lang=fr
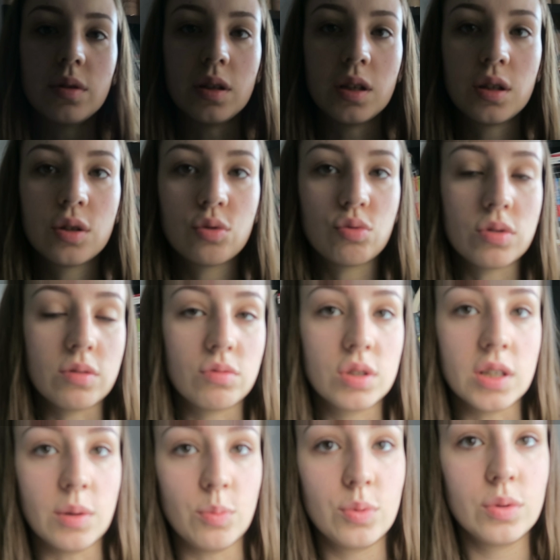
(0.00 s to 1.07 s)
mais je vous avoue
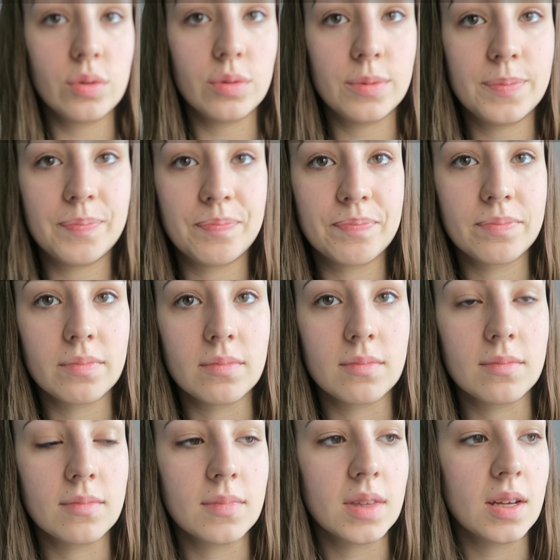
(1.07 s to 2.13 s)
que j'ai un peu.
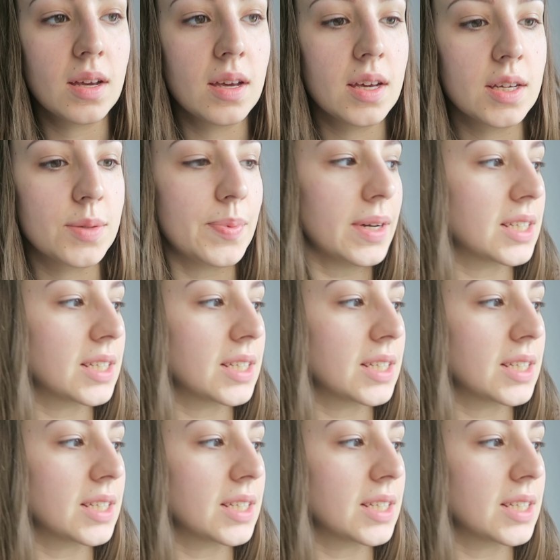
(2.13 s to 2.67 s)
C'est